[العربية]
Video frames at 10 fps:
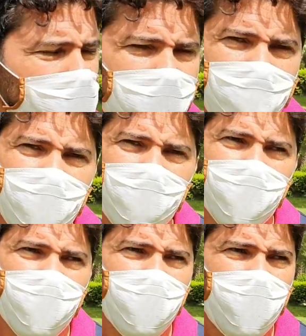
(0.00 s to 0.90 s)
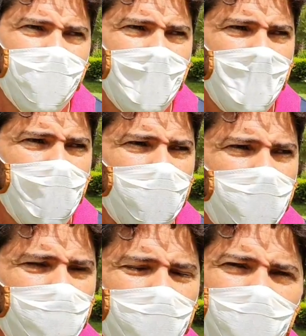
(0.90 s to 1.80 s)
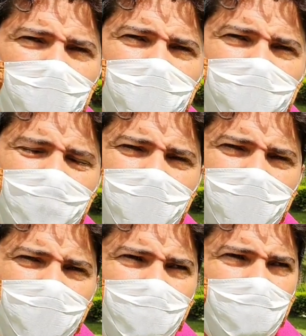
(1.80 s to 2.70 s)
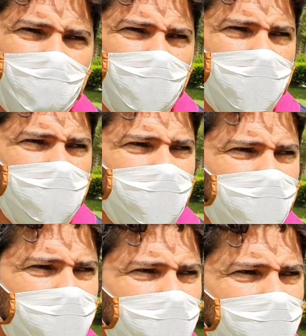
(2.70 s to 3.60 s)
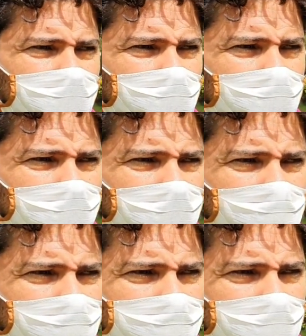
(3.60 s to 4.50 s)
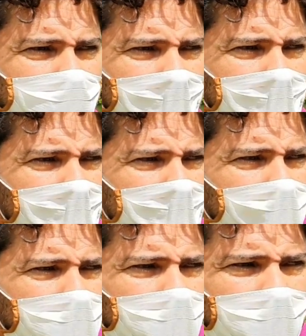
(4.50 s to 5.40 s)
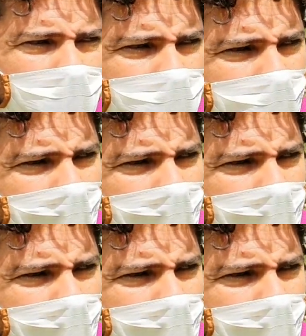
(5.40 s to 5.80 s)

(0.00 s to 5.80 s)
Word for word: الحديث والموضوع اللي تفرض نفسه كثيرا حاليا بمراكش هو